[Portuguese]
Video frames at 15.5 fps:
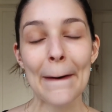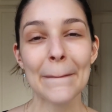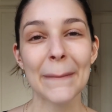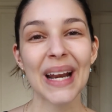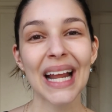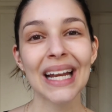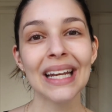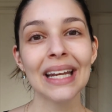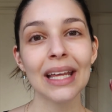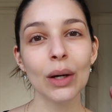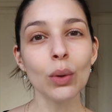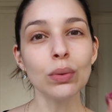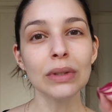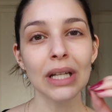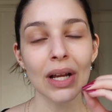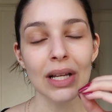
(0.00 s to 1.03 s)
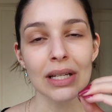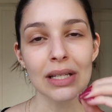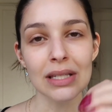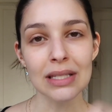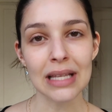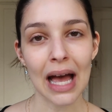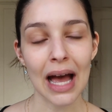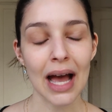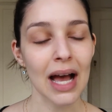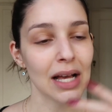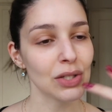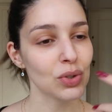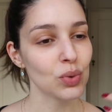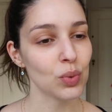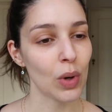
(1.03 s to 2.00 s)
Para neutralizar
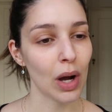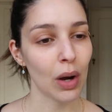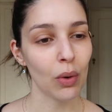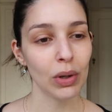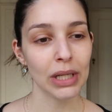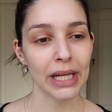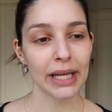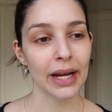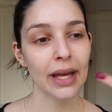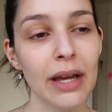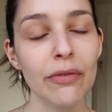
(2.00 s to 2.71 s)
a sua olheira.